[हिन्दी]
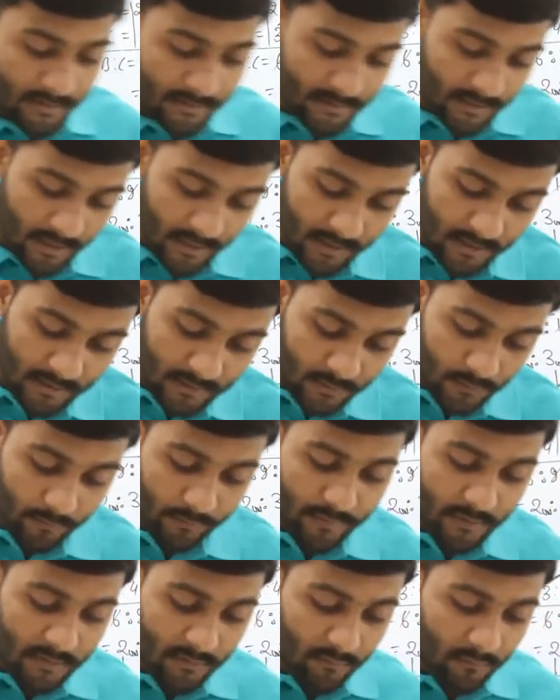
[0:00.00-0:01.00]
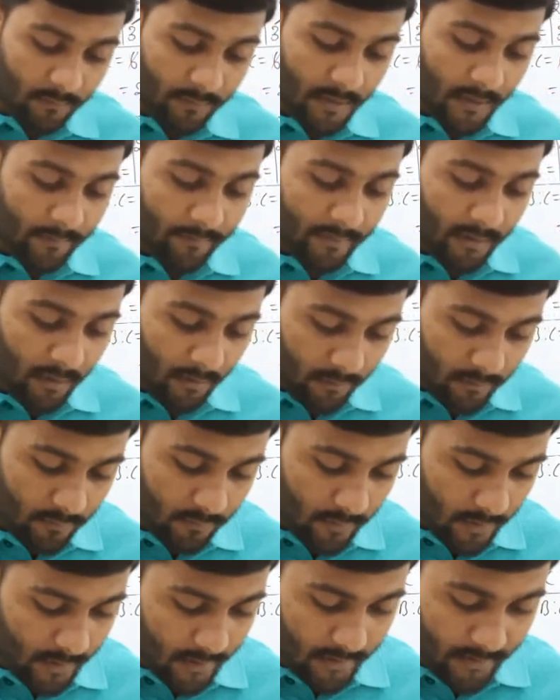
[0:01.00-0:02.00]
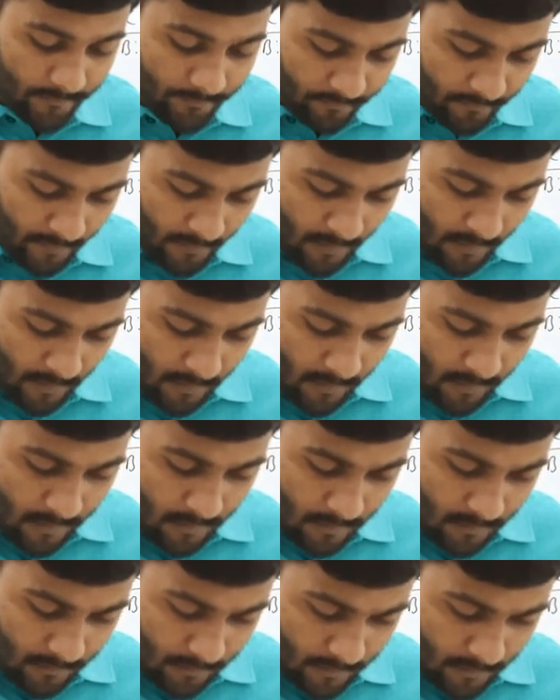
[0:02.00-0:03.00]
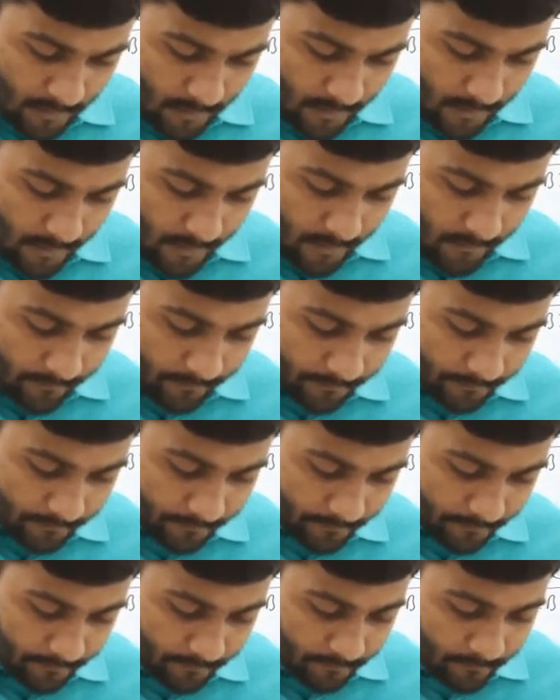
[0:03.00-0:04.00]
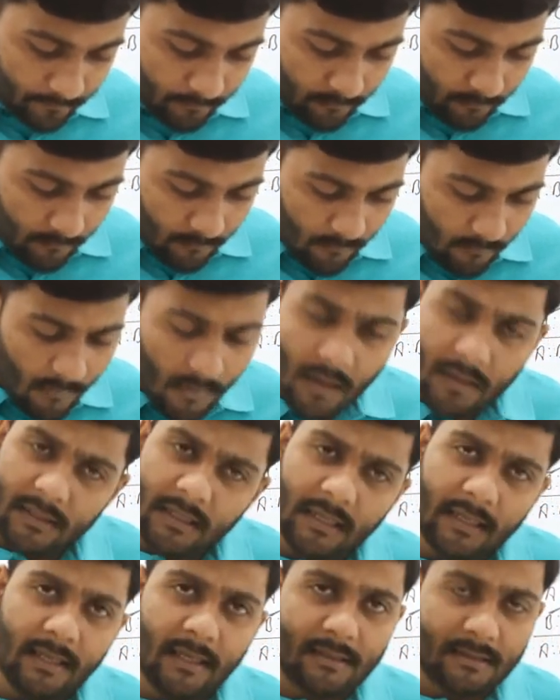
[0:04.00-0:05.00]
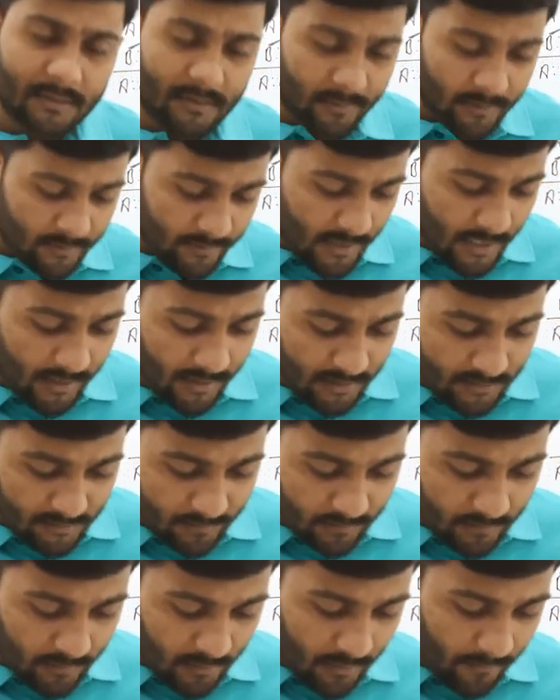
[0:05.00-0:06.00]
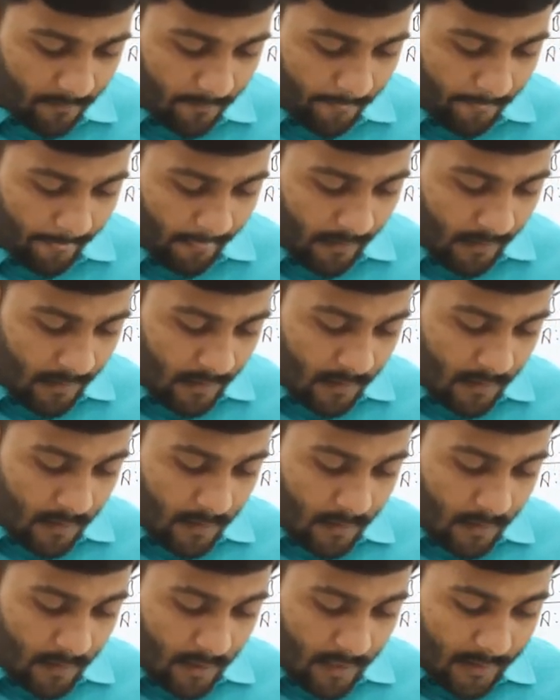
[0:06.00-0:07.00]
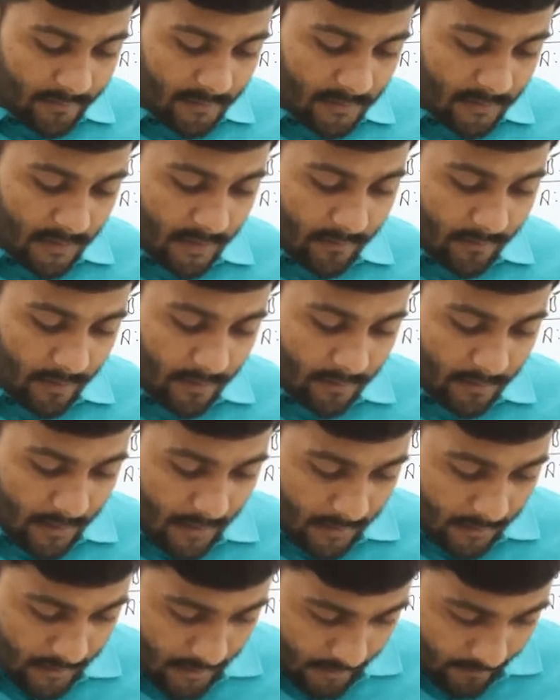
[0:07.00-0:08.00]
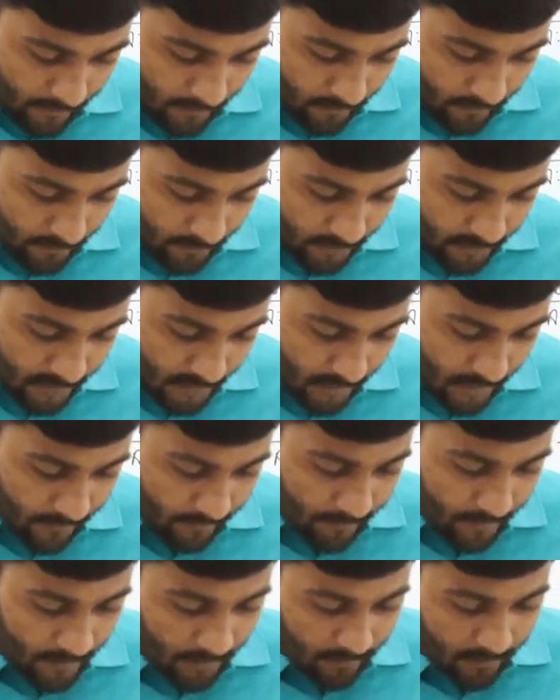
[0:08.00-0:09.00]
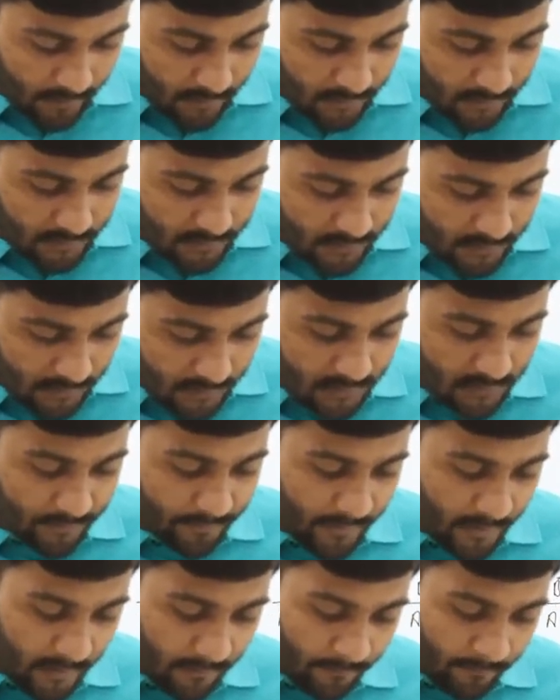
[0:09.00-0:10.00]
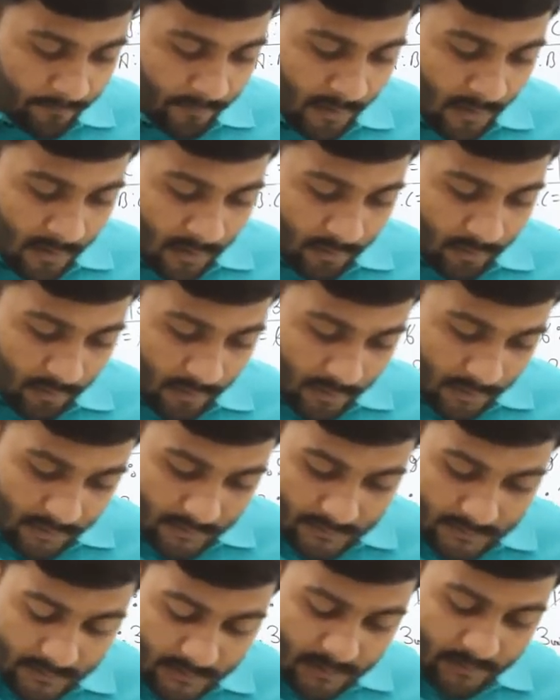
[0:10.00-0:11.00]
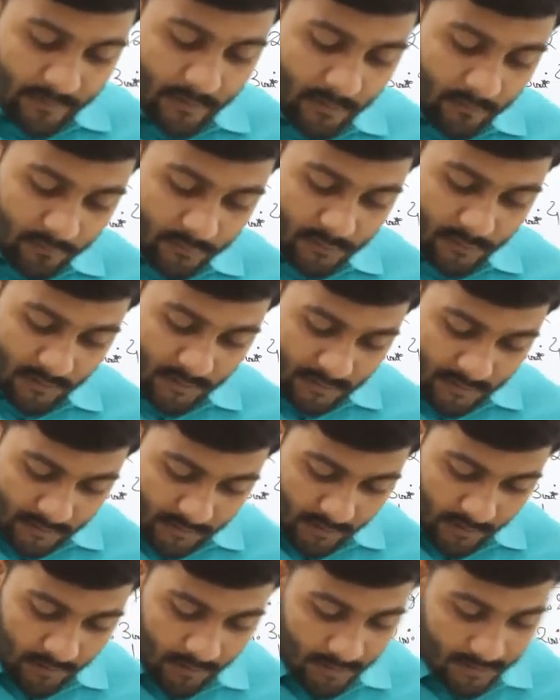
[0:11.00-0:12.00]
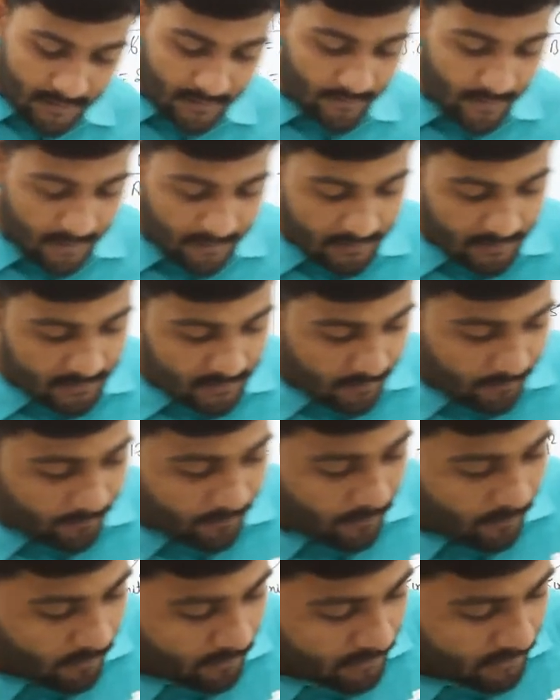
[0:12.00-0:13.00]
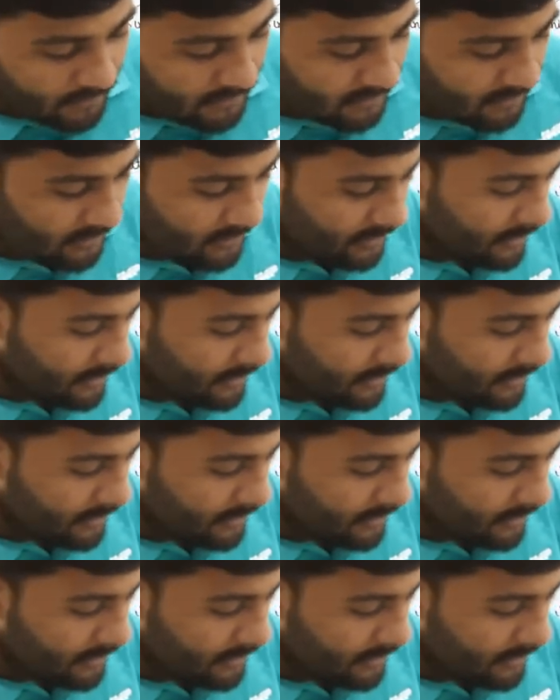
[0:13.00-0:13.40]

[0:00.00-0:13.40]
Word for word: हिस्सा एक सौ बीस रुपया प्रिंट हुआ है ठीक है ना क्लियर समझ में आ गया सबको ना अब इसके बाद से आते हैं हम लोग क्वेश्चन नंबर ट्वेंटी सिक्स पे ट्वेंटी सिक्स भी कुछ इसी तरह का सवाल ये सब बहुत ईजी